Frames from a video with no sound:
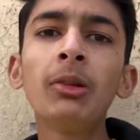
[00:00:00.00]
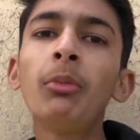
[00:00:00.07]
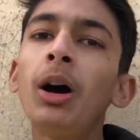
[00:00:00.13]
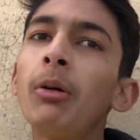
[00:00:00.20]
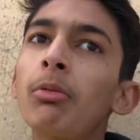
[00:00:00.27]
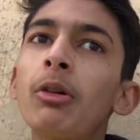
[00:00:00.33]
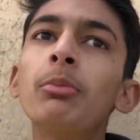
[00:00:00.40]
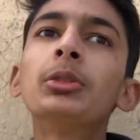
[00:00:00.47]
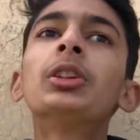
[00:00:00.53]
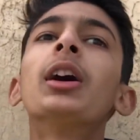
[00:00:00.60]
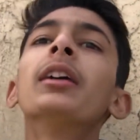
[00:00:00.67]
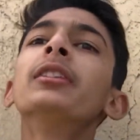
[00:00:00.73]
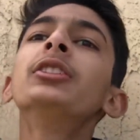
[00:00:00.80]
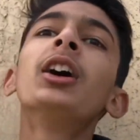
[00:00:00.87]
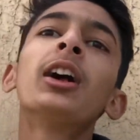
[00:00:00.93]
ना मैं आपको
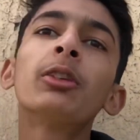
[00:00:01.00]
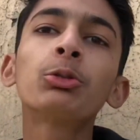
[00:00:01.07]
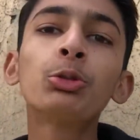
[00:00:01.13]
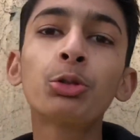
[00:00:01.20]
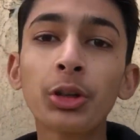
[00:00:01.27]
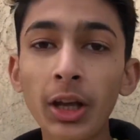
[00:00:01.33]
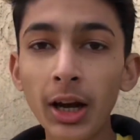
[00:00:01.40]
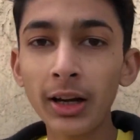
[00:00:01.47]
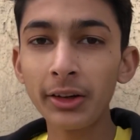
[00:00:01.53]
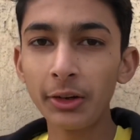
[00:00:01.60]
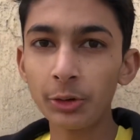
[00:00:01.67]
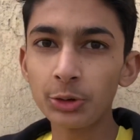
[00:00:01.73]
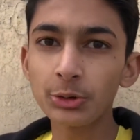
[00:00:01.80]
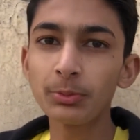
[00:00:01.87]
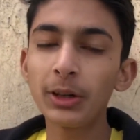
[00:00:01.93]
बताने जा रहा हूँ क्या
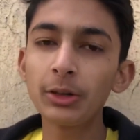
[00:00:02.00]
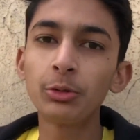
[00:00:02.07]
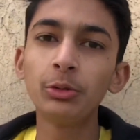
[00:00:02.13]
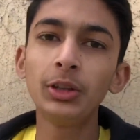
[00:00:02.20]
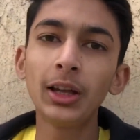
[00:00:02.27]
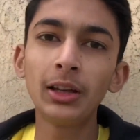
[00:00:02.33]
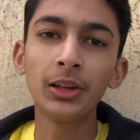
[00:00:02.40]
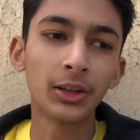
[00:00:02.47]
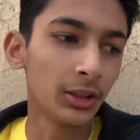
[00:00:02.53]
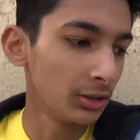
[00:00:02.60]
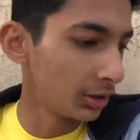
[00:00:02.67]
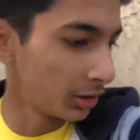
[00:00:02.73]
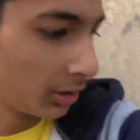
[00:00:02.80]
अनाउंसमेंट हुई है लेकिन ये